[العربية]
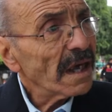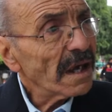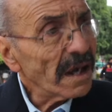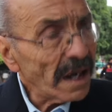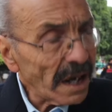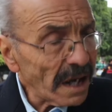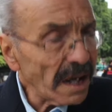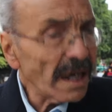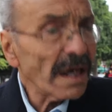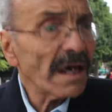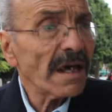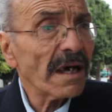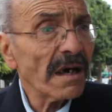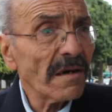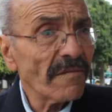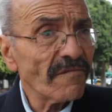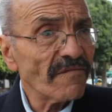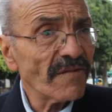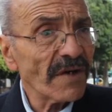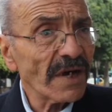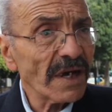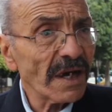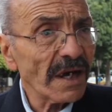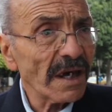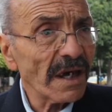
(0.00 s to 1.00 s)
لا
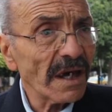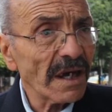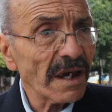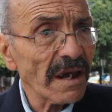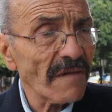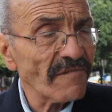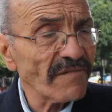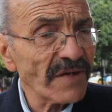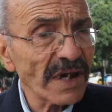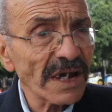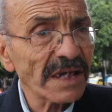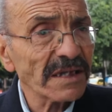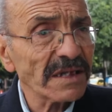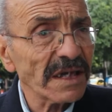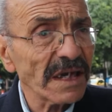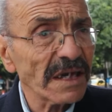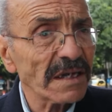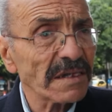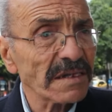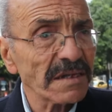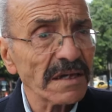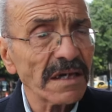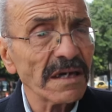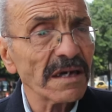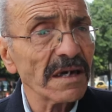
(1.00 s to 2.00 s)
لا لا
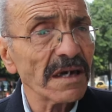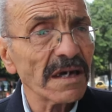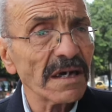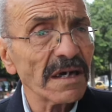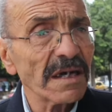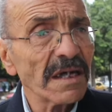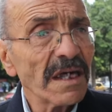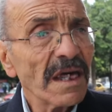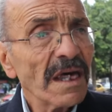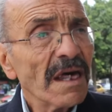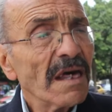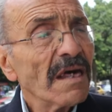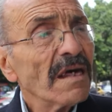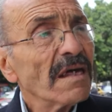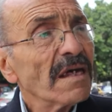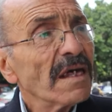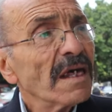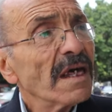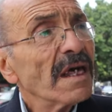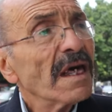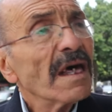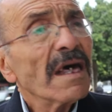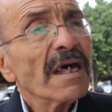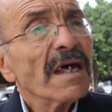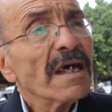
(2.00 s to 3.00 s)
فيريتي سي يعني دز
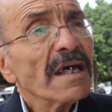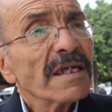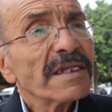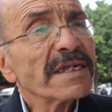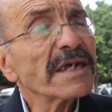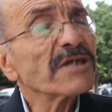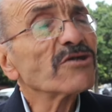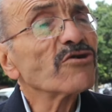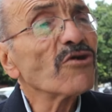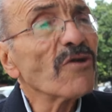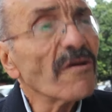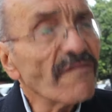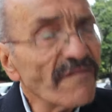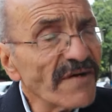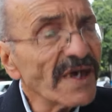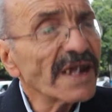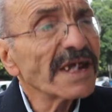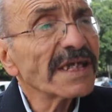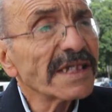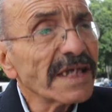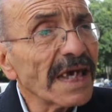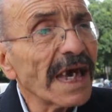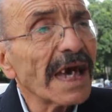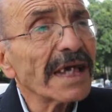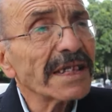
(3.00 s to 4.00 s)
العباد سي اون
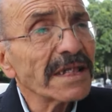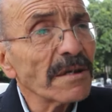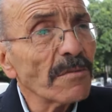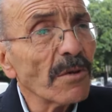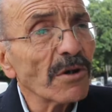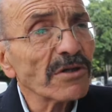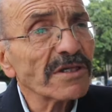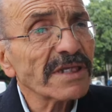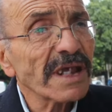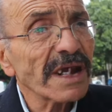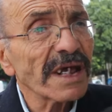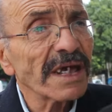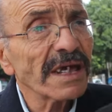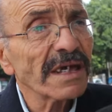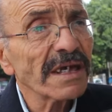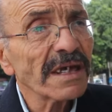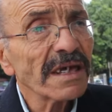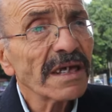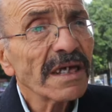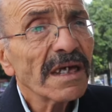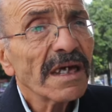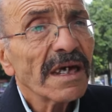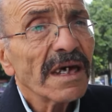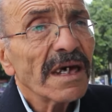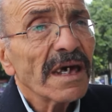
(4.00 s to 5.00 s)
فيريتي ا ديمونتري
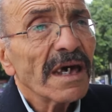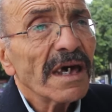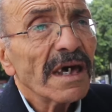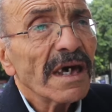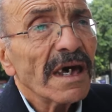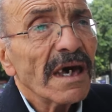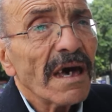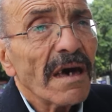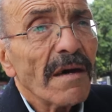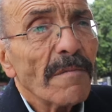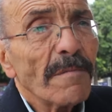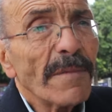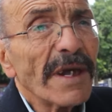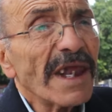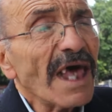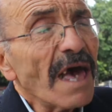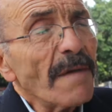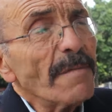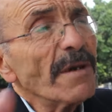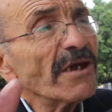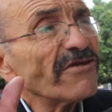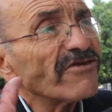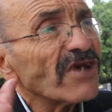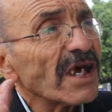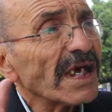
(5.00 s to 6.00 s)
ما
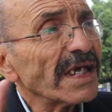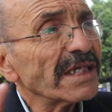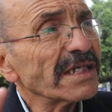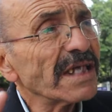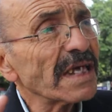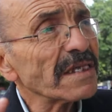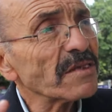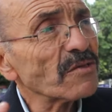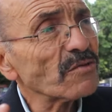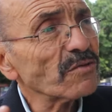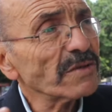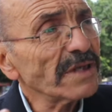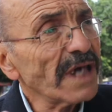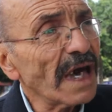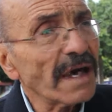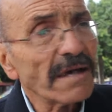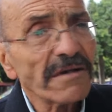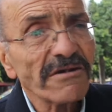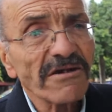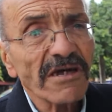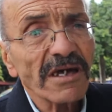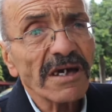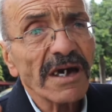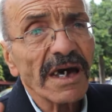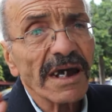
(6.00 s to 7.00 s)
نحملش هاك الدز
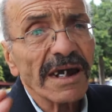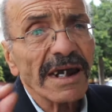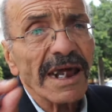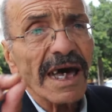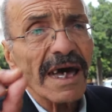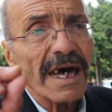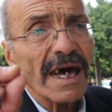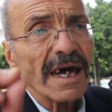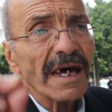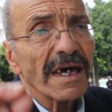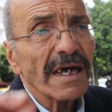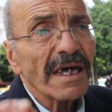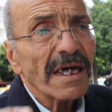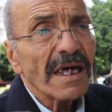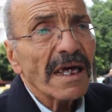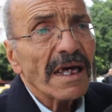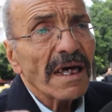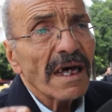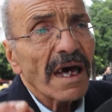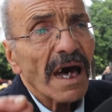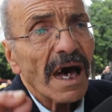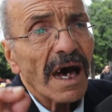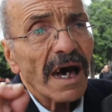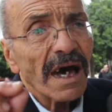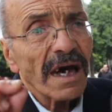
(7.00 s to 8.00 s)
راه
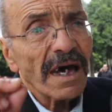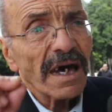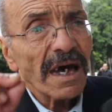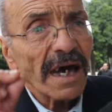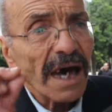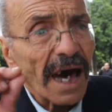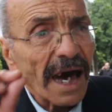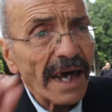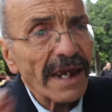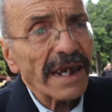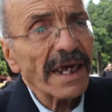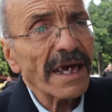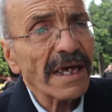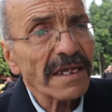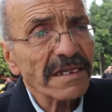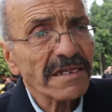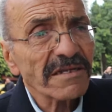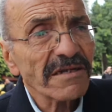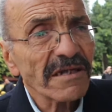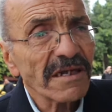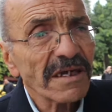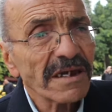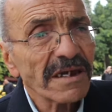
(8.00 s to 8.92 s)
آه، الاز